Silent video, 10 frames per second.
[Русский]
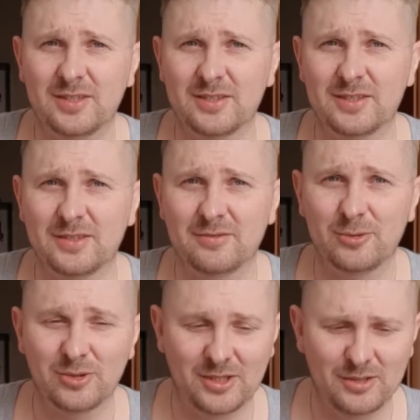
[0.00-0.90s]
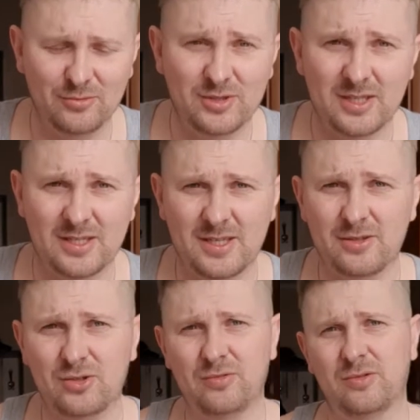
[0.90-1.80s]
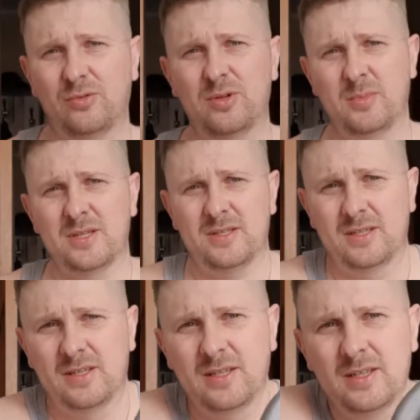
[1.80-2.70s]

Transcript: э, в лодке. И вот заказал еще вот такое масло.